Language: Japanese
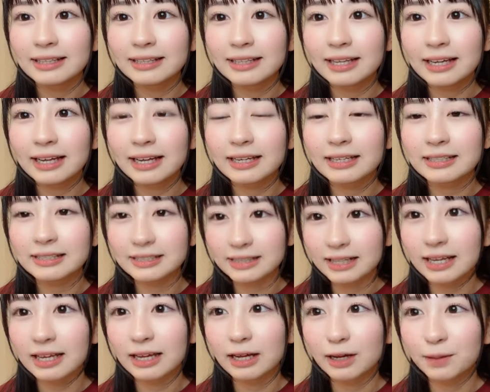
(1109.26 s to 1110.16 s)
でです
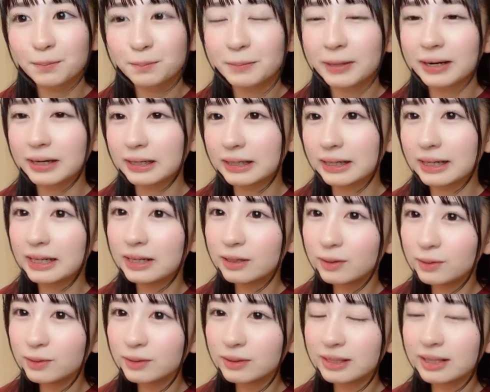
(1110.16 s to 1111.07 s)
ねまあ理由
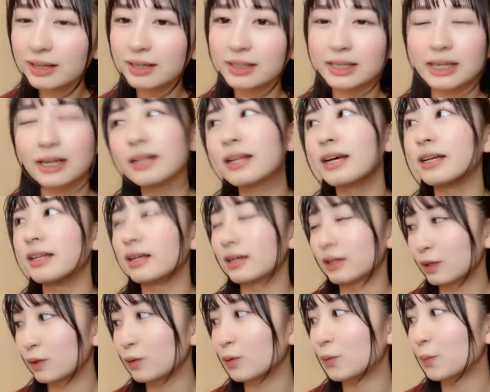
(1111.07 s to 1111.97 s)
にはならないんだ
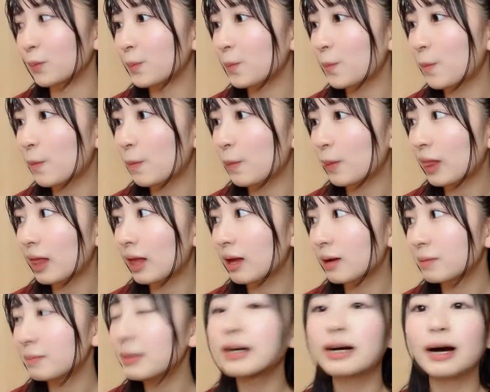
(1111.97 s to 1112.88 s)
けど
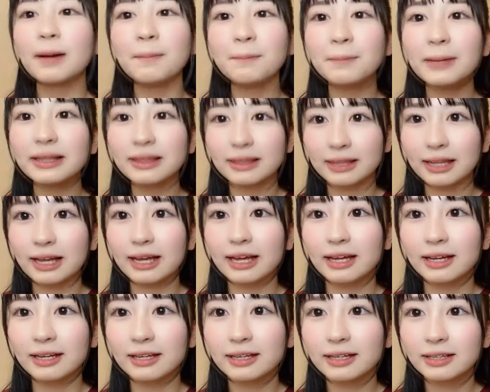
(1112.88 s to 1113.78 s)
まあ頑張っ
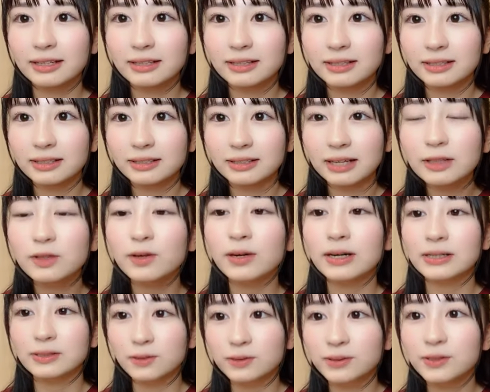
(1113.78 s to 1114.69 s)
てなんと
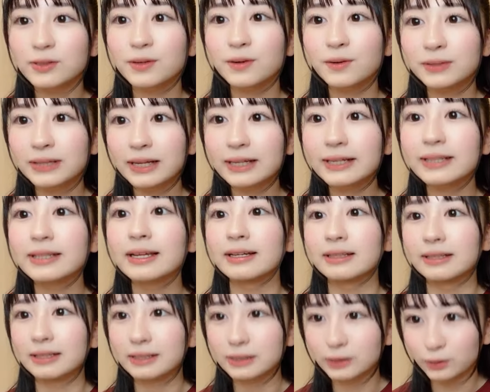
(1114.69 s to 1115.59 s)
か卒業できた
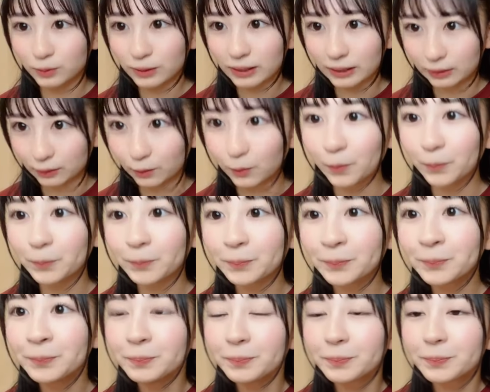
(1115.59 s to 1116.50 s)
んですけど
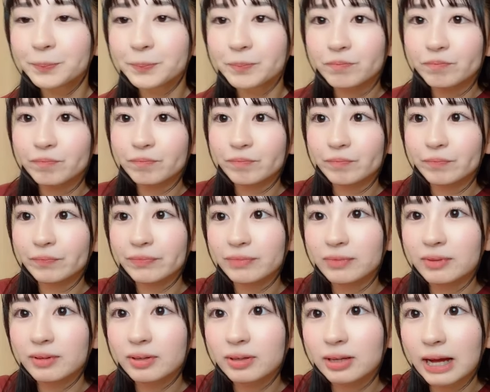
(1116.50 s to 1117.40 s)

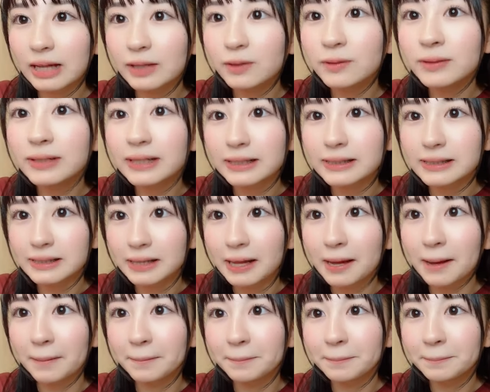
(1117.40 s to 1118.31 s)
あのです
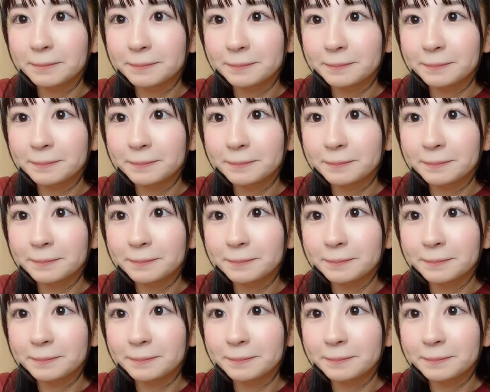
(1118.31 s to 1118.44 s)
ね